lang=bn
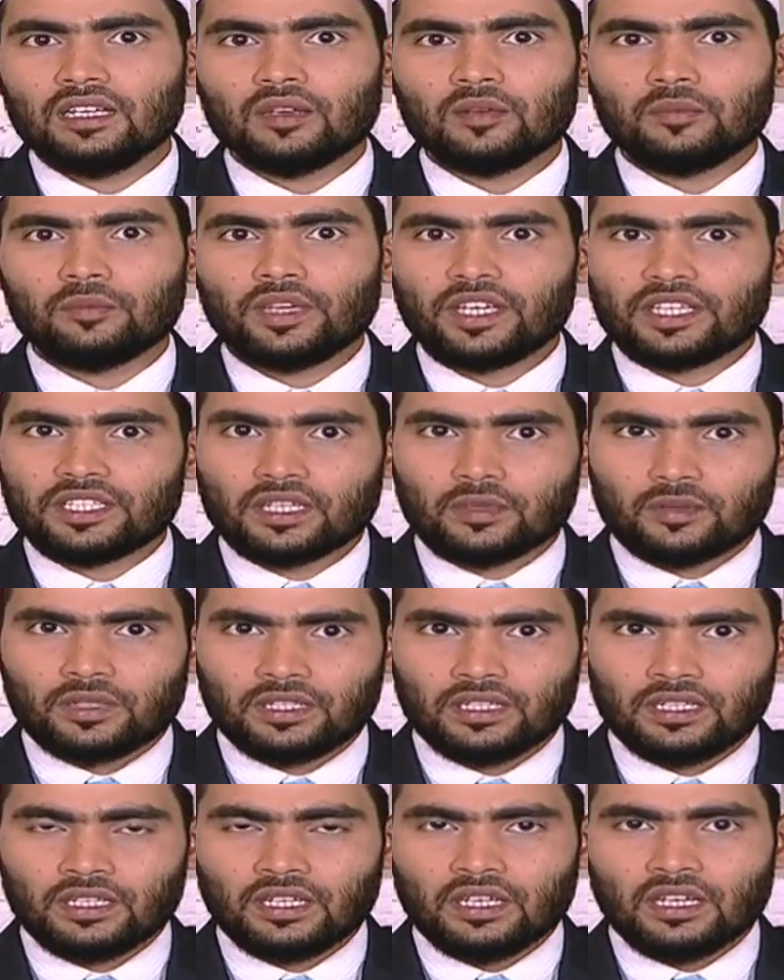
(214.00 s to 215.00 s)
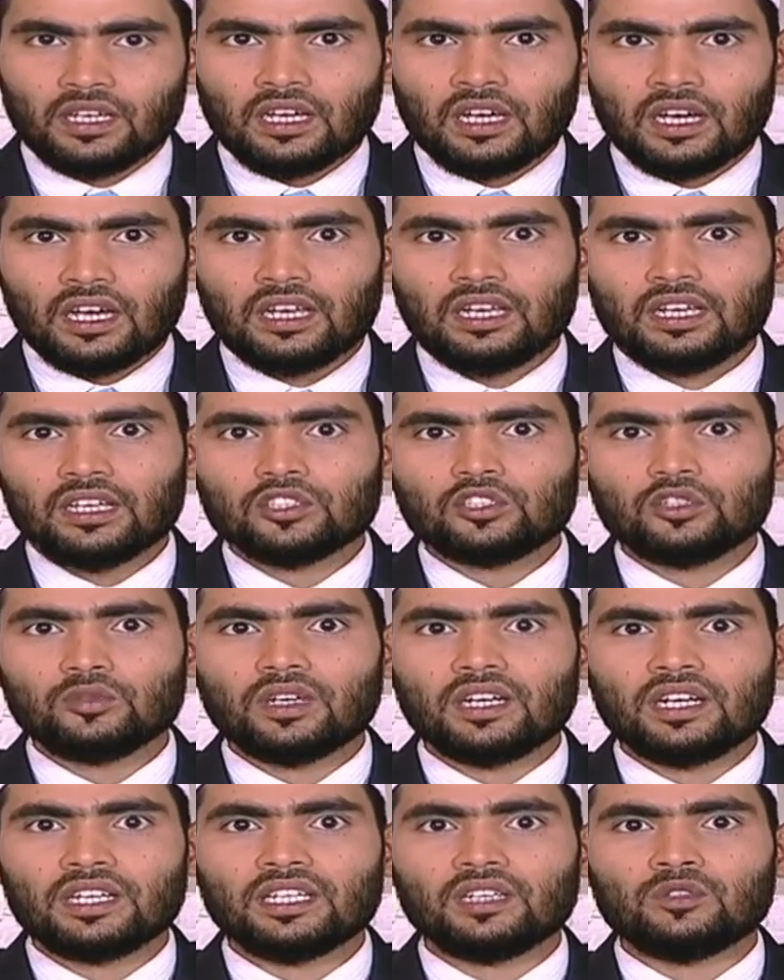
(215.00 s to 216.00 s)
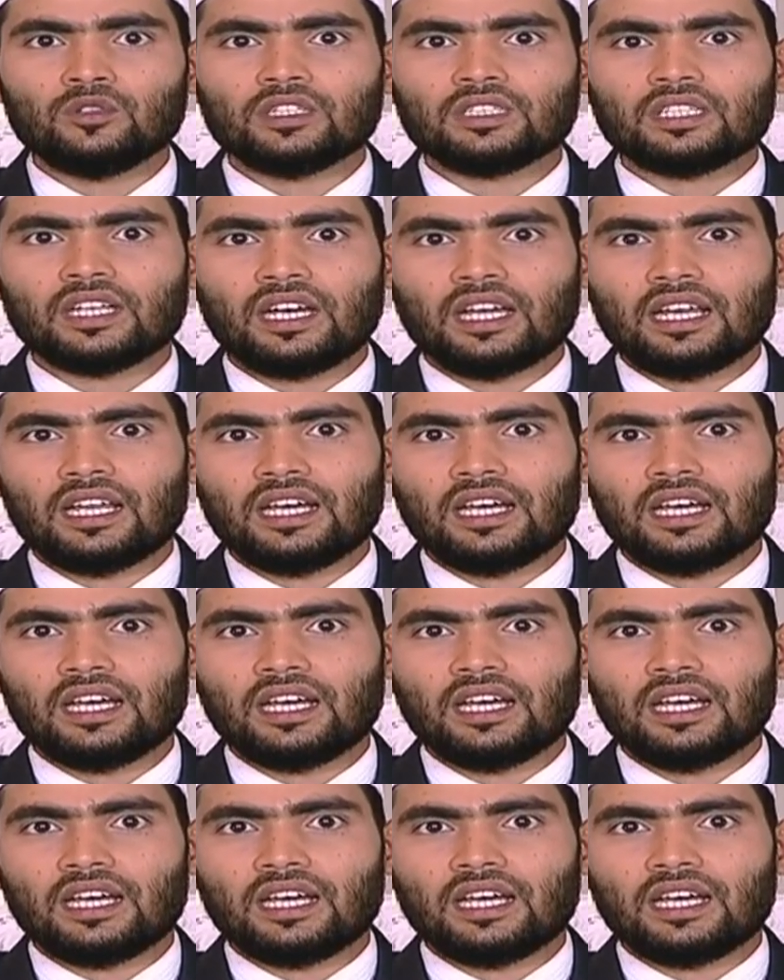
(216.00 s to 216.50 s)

তারা পেয়ে যাবে আল্লাহ সুবাহ